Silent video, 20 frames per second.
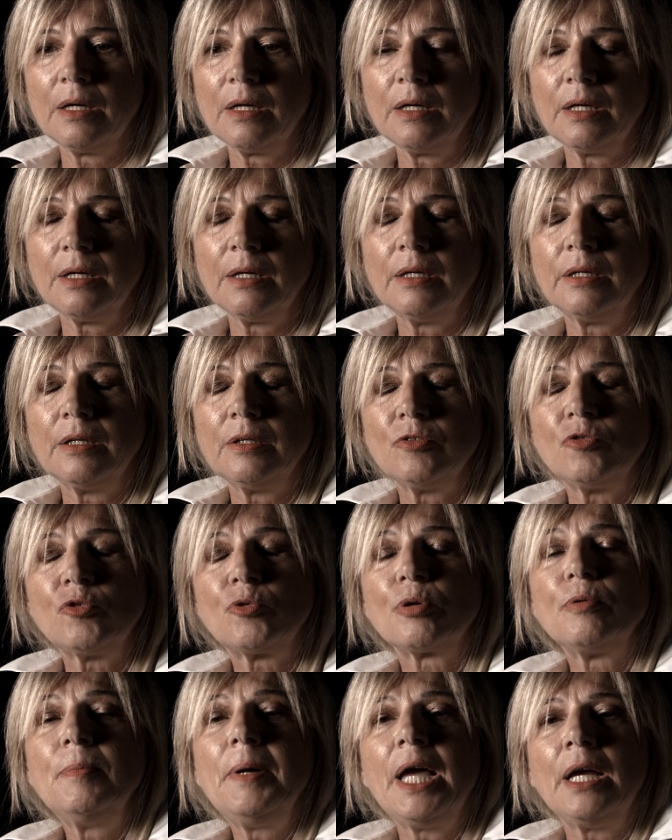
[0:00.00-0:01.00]
eh,
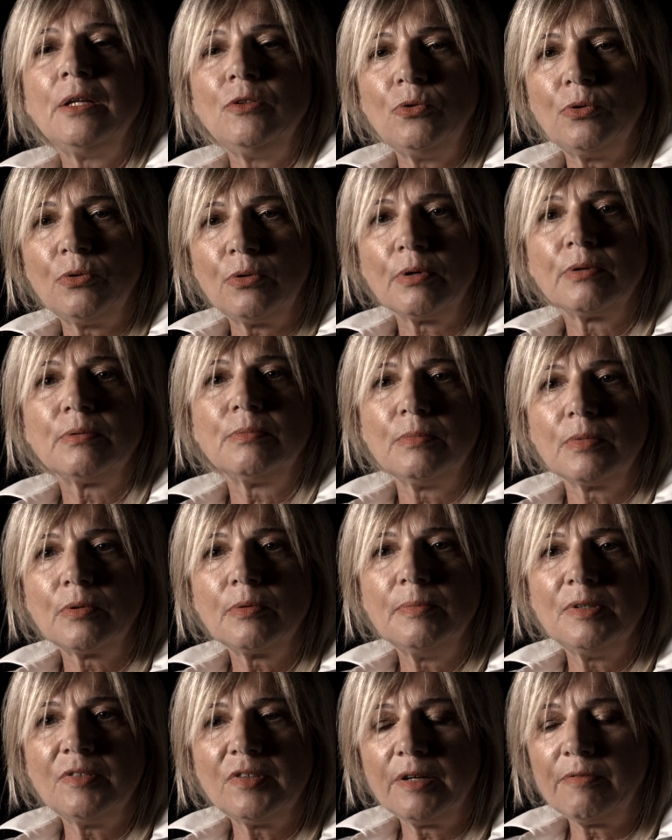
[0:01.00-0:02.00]
strumento,
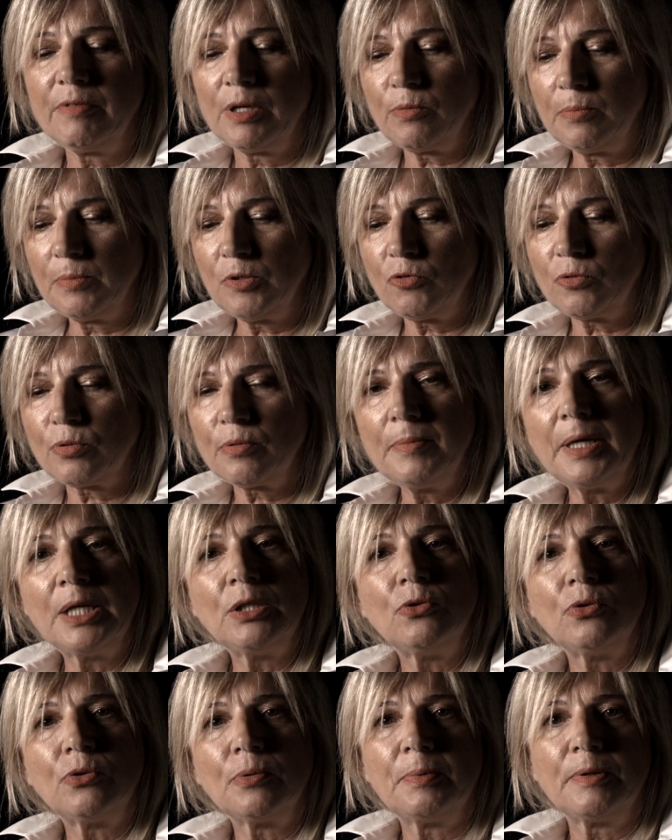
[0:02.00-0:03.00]
mi serve come
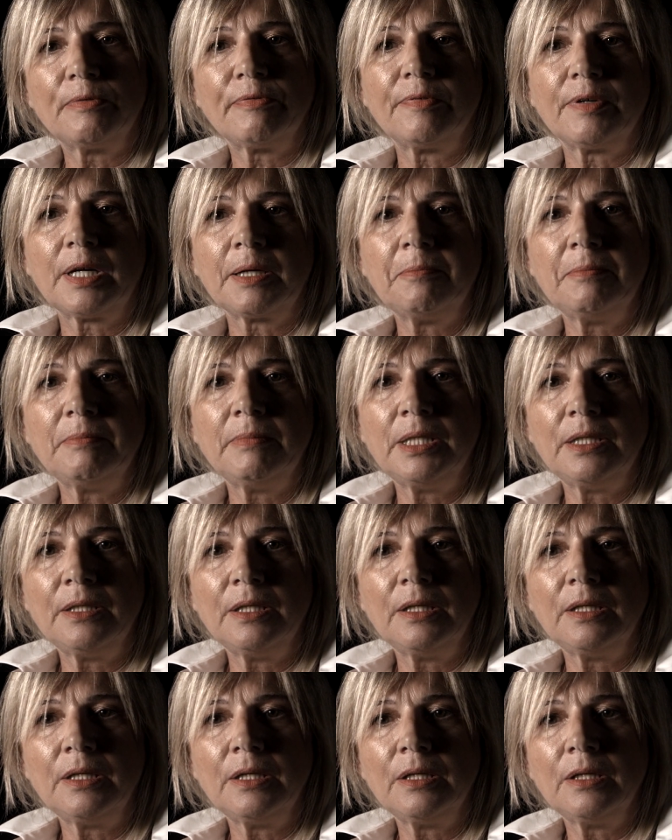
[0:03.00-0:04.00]
strumento per
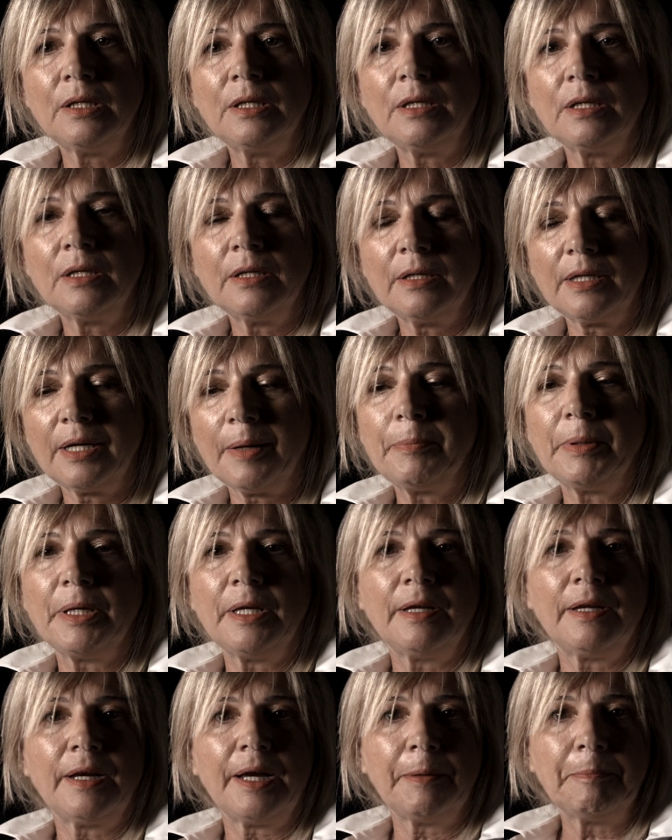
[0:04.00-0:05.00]
farmi
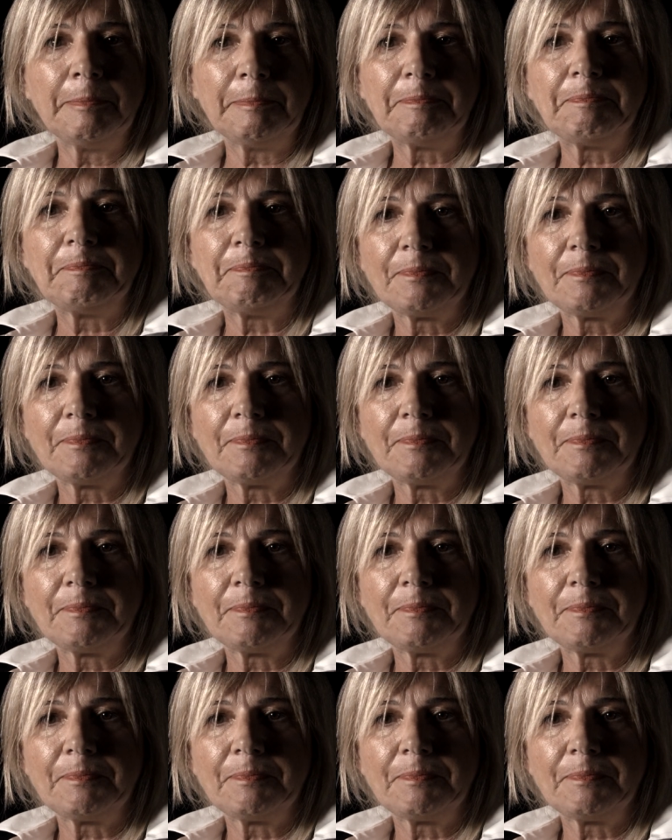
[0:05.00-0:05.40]
capire.